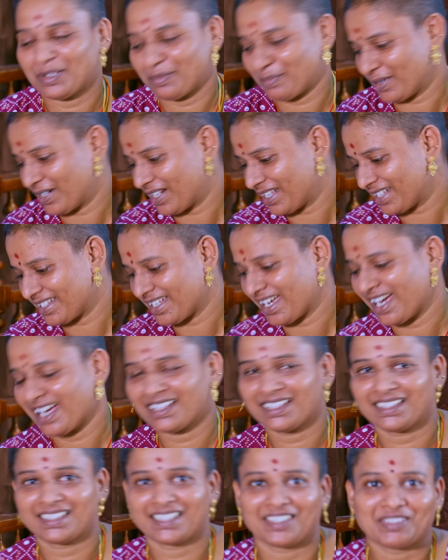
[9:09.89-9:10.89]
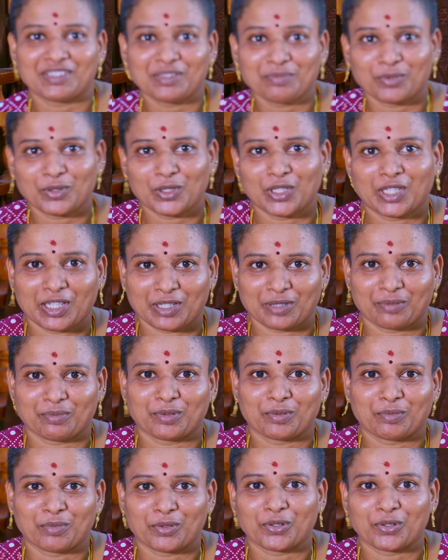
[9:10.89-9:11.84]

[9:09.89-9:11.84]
இப்போ நான் சாதத்தில் வந்து புளிக்கிழம்பு